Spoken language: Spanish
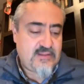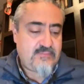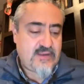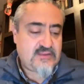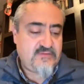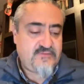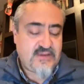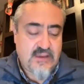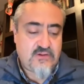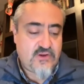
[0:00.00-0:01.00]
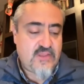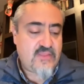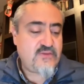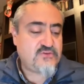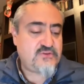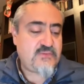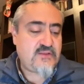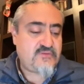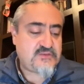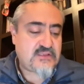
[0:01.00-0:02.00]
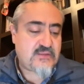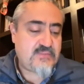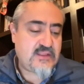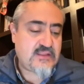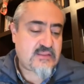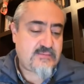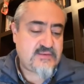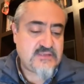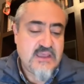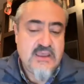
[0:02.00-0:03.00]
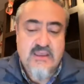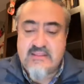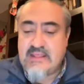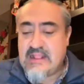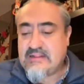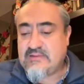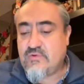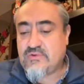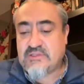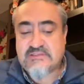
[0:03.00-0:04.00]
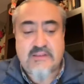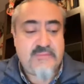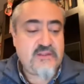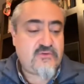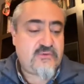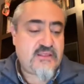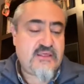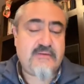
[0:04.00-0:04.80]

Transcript: magnífica gloria de Dios se manifiesta también a través del Antiguo Testamento, ¿verdad?